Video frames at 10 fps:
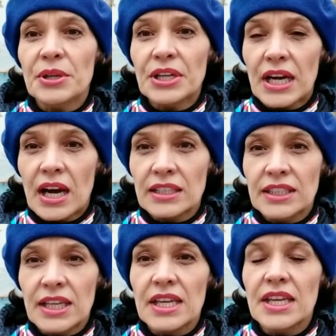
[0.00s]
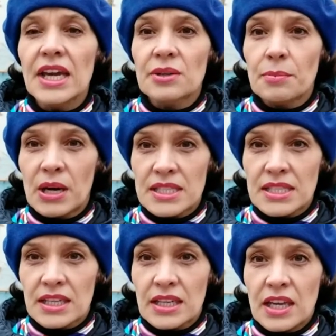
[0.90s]
Баррикадная и
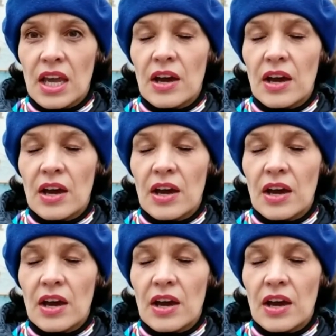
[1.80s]
Арбатская.